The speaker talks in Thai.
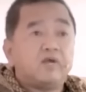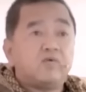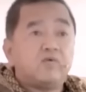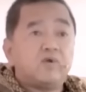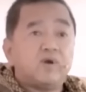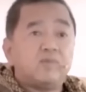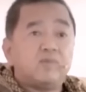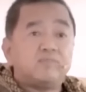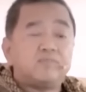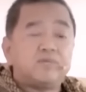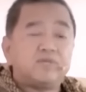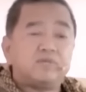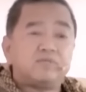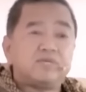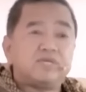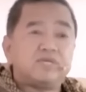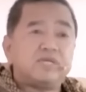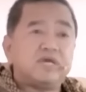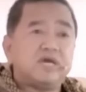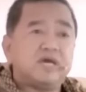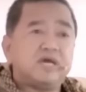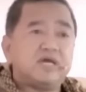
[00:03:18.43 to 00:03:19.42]
แล้วความ
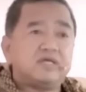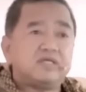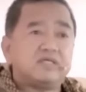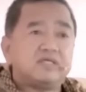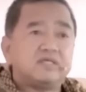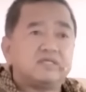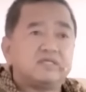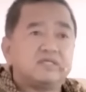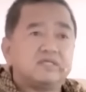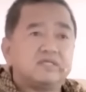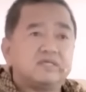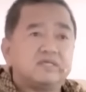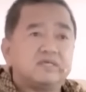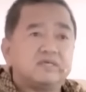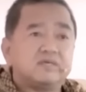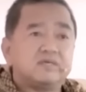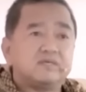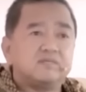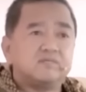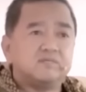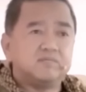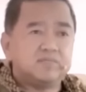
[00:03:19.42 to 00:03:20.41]
เป็นไปได้
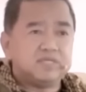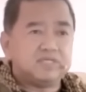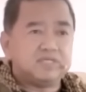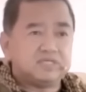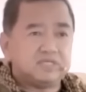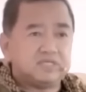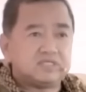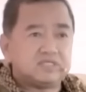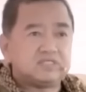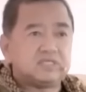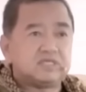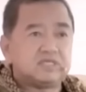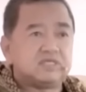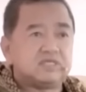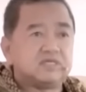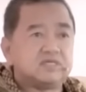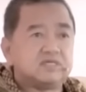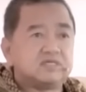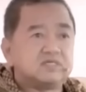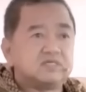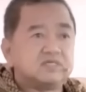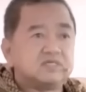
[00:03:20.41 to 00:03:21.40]
มีจริ
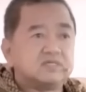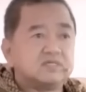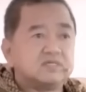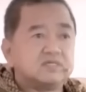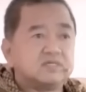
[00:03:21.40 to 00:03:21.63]
ง ๆ เหรอ